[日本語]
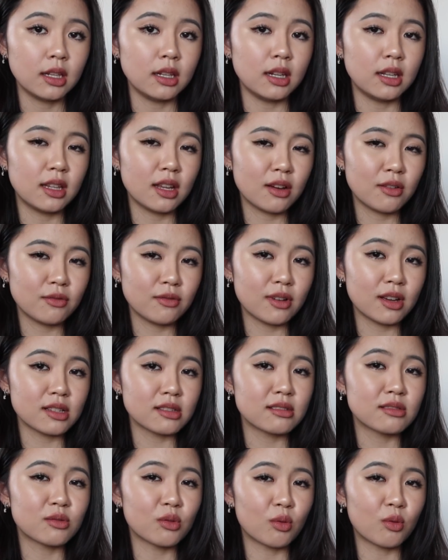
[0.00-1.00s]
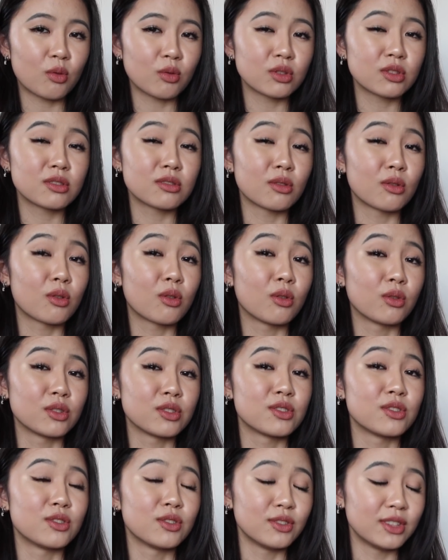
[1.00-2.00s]
値段はそこそこ
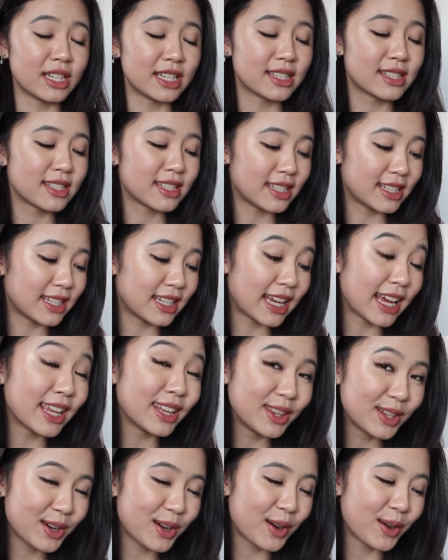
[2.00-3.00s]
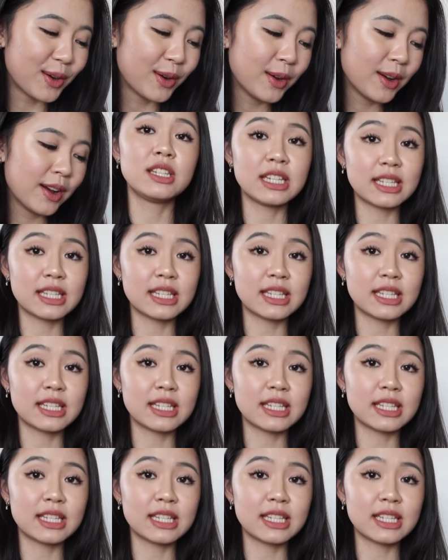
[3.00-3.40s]
するんですけど